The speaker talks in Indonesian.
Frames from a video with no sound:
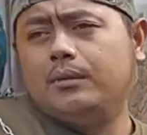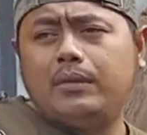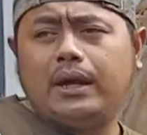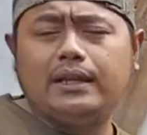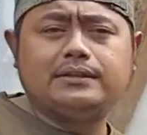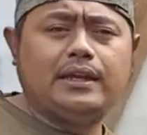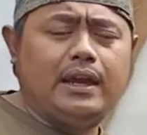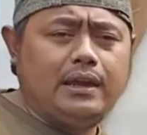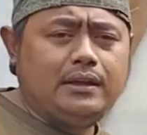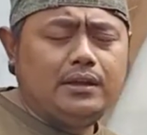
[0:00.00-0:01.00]

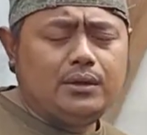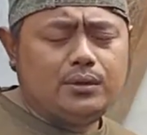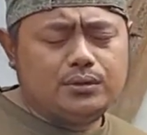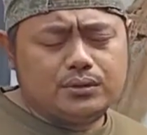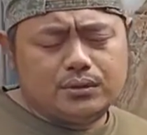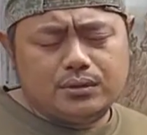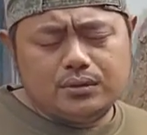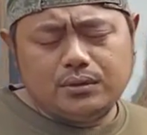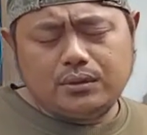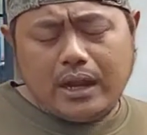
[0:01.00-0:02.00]
mengajak
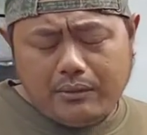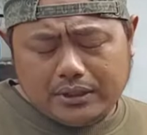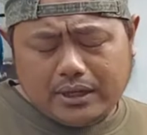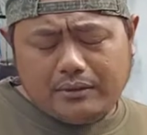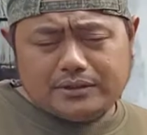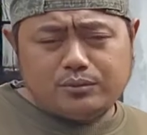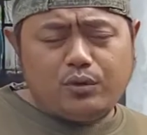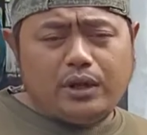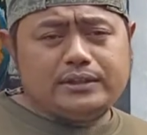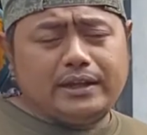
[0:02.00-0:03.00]
untuk kawan-kawan
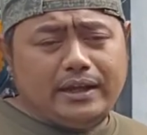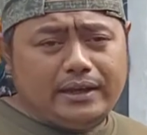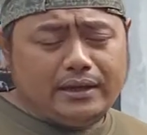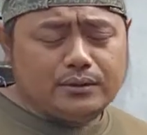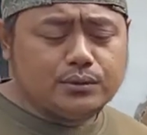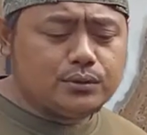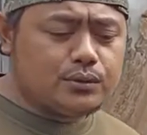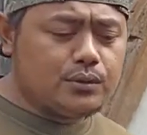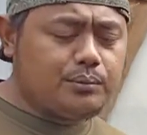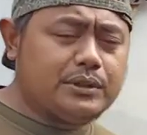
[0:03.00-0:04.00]
semuanya ya
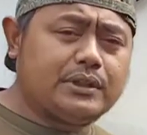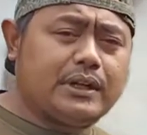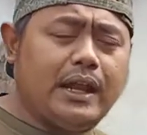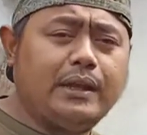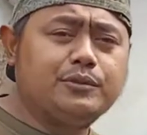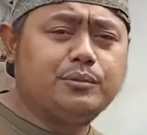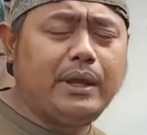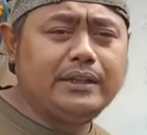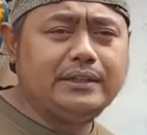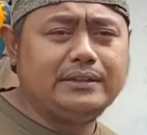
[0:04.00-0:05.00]
untuk beternak ayam
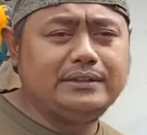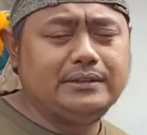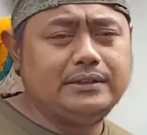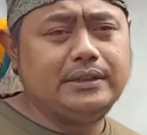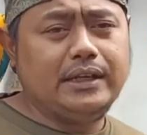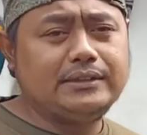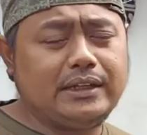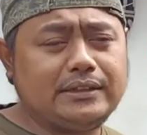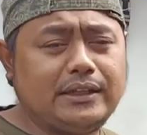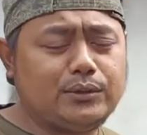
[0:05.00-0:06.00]
cemani ya
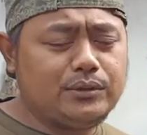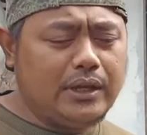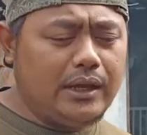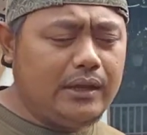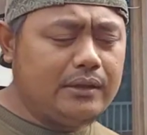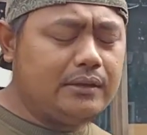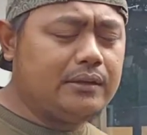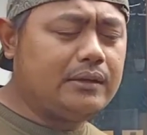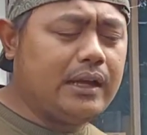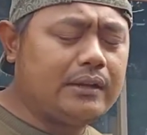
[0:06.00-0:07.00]
salah satunya
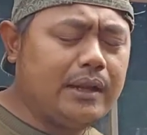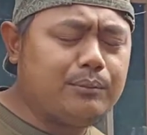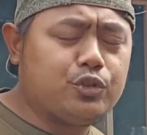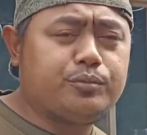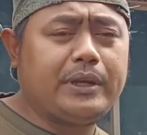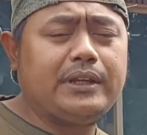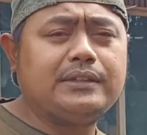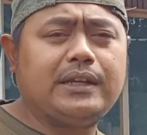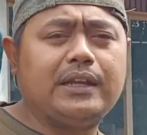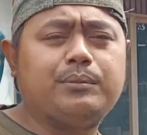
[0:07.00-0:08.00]
karena prospeknya
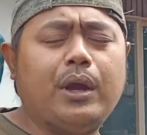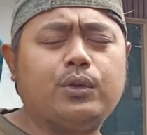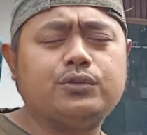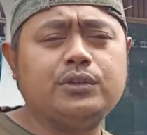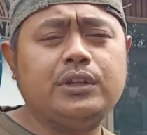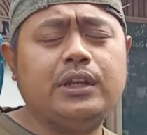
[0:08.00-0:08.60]
sangat bagus